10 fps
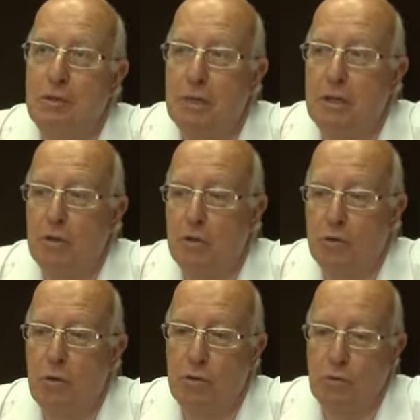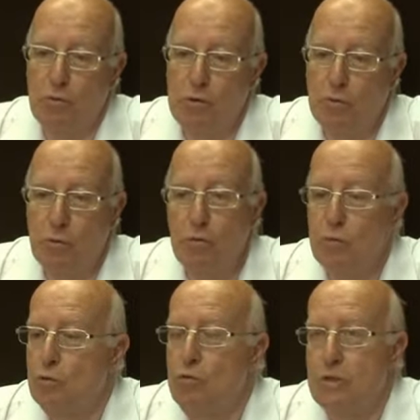Eh bien, je crois que nous avons
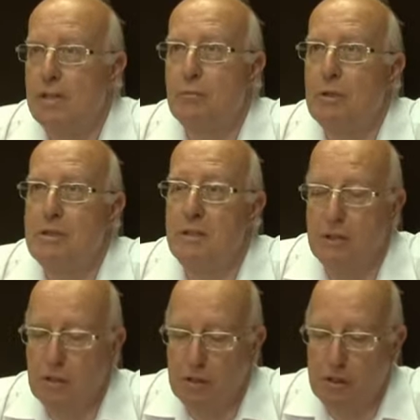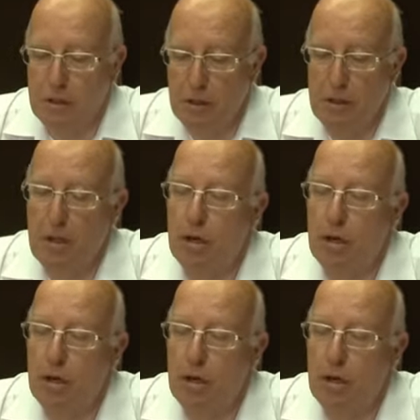tous capacité, je vais dire,